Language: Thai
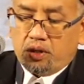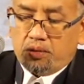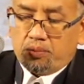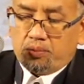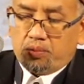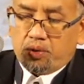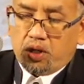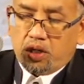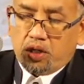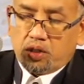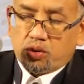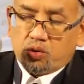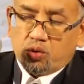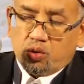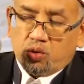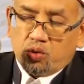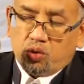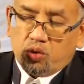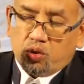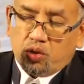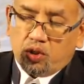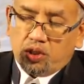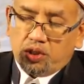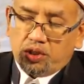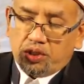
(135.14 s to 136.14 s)
เพราะทุก
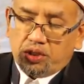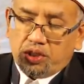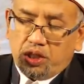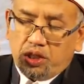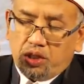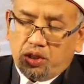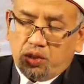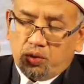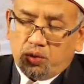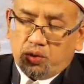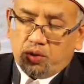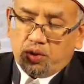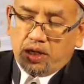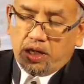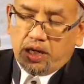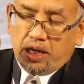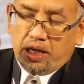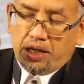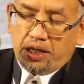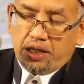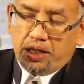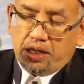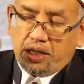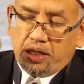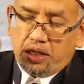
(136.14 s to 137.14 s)
คนที่อยู่ใน
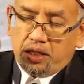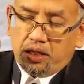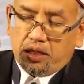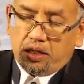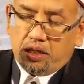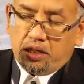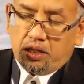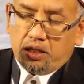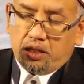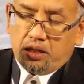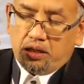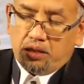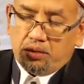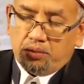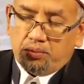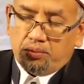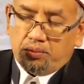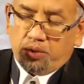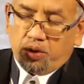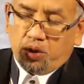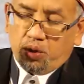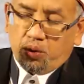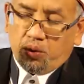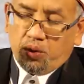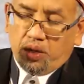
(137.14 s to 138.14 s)

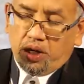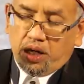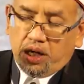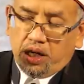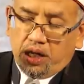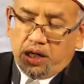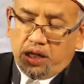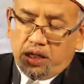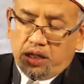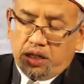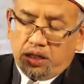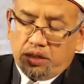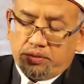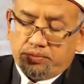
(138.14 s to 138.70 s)
บริเวณ